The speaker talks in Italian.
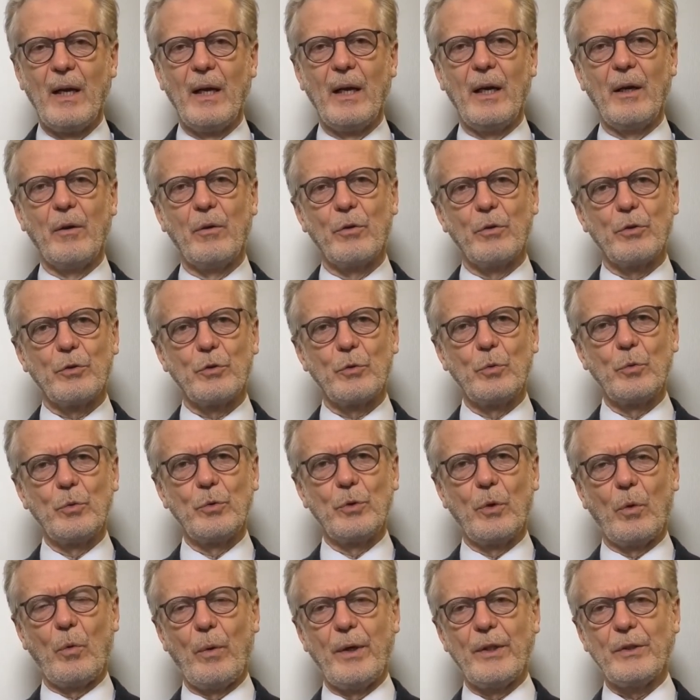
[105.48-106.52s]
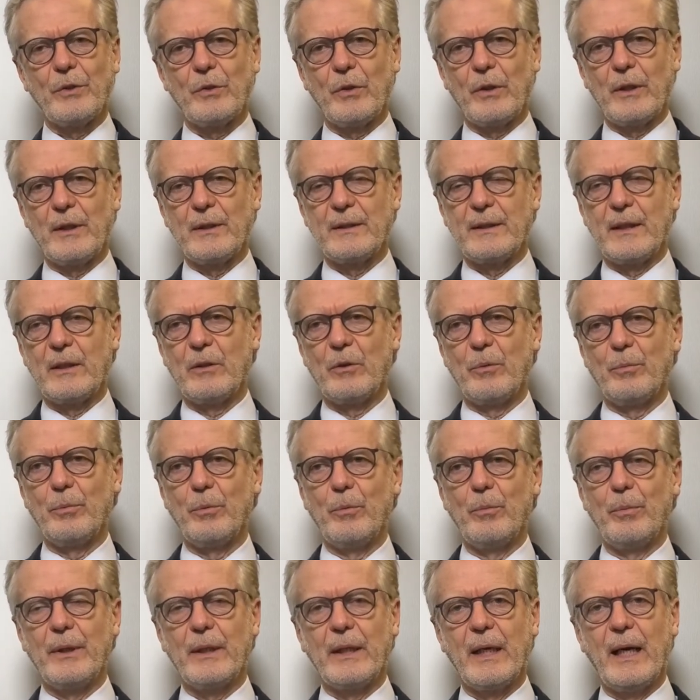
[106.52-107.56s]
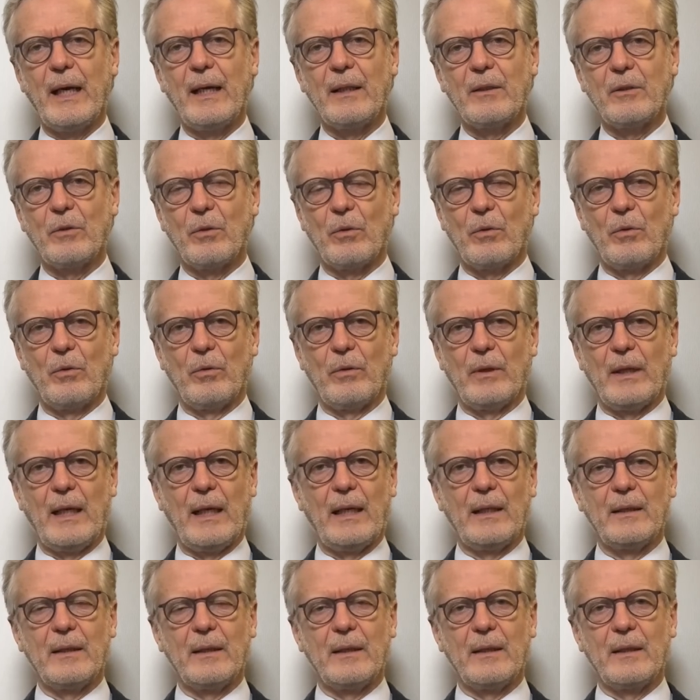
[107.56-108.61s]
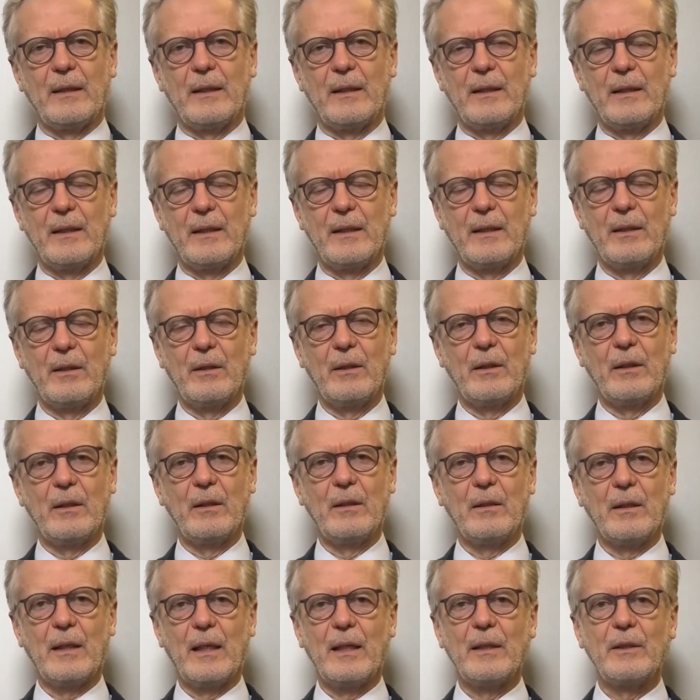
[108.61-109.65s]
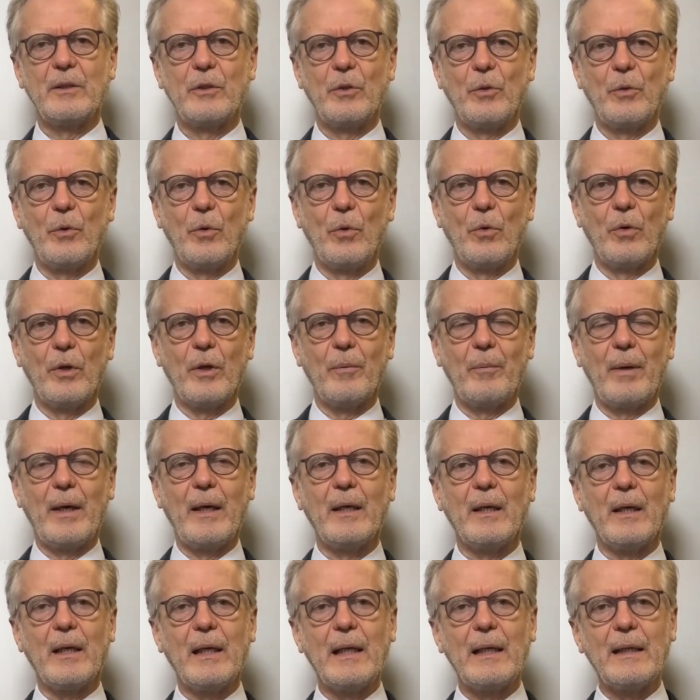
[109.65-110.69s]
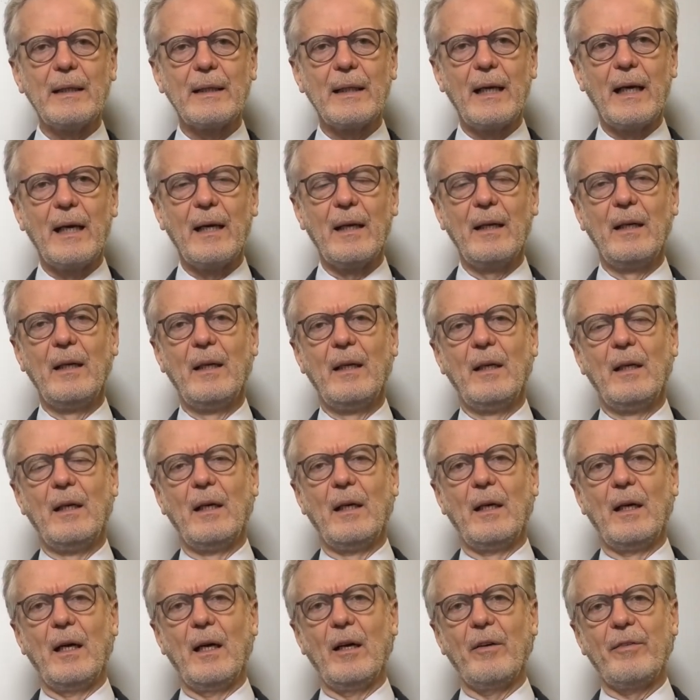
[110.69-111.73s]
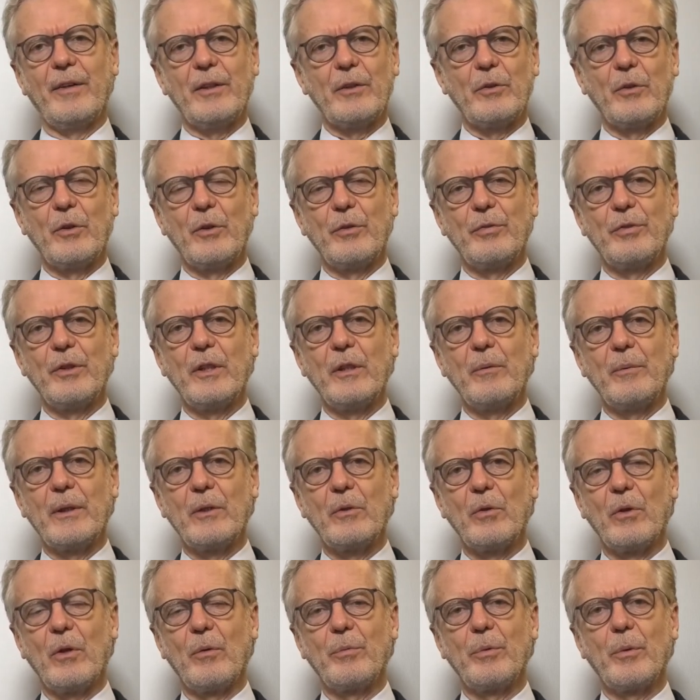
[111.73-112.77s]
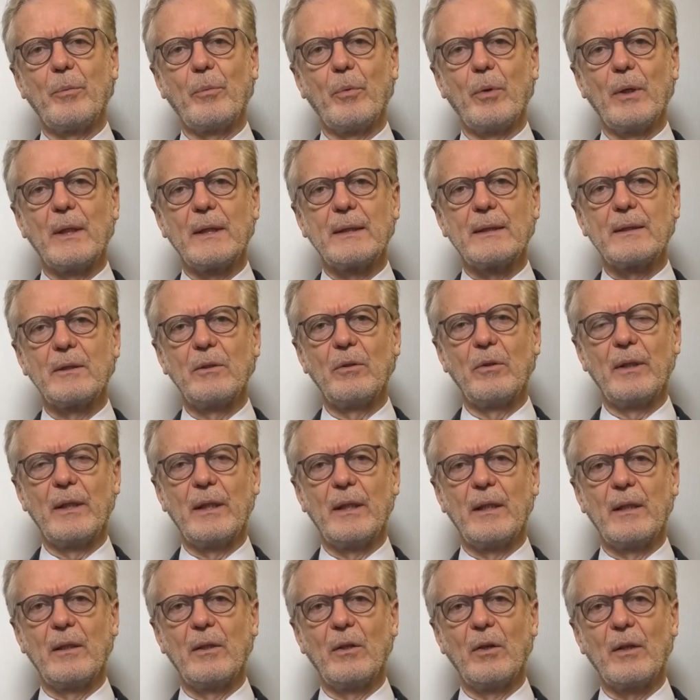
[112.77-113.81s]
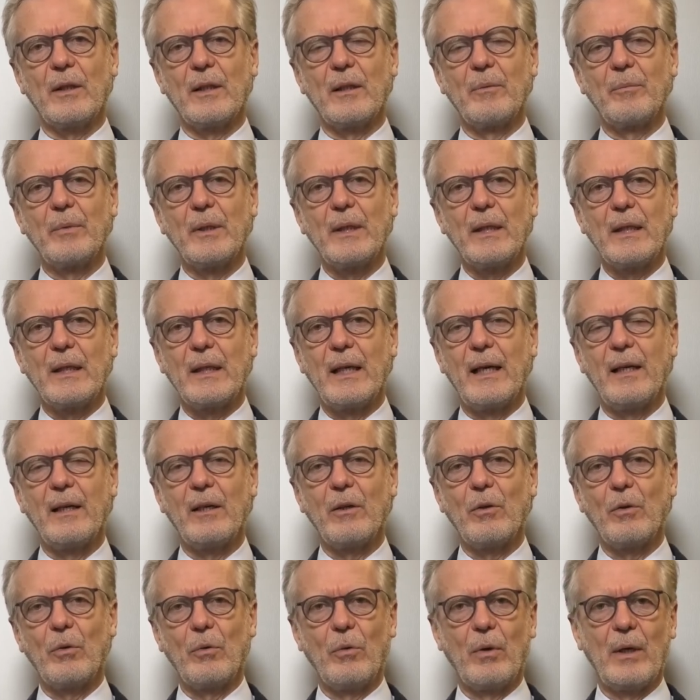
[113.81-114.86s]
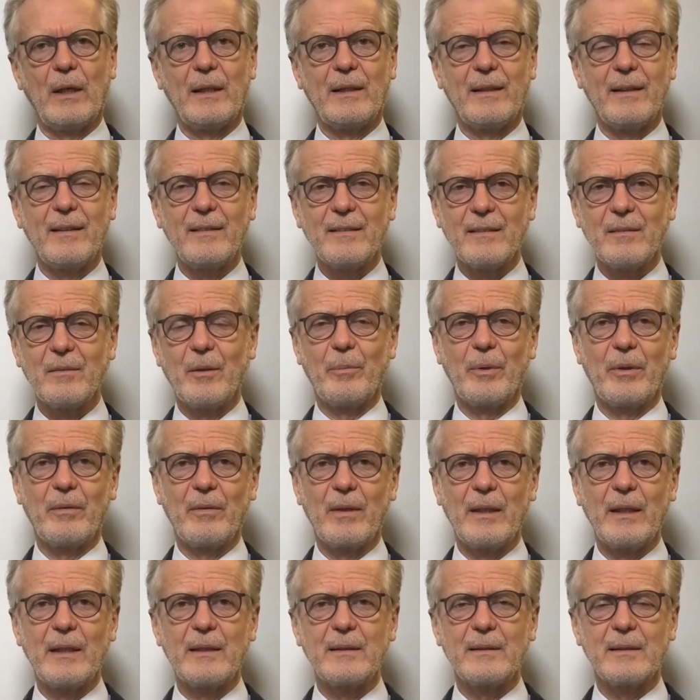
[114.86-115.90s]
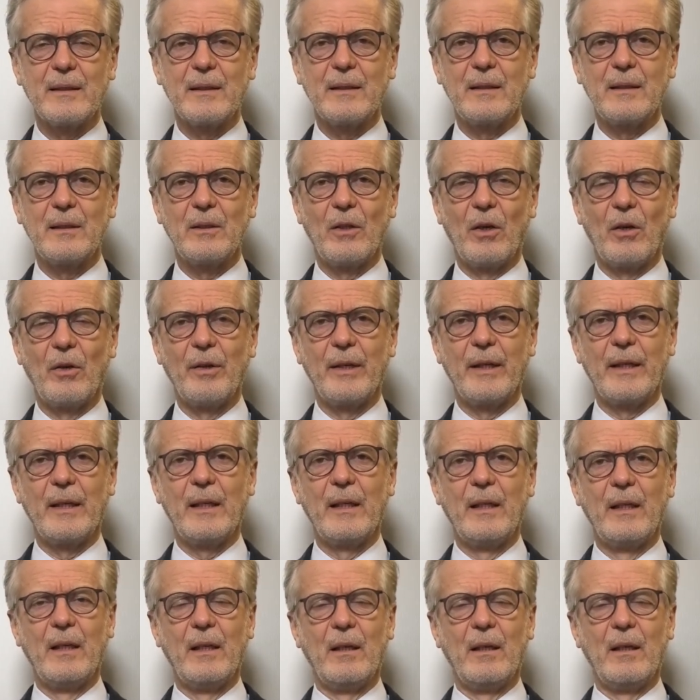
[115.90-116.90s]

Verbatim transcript: È uno studio questo che è stato pubblicato con grande, eh, grandi onori, ma in realtà ha fatto riferimento a una popolazione nordamericana con un'altissima prevalenza di donne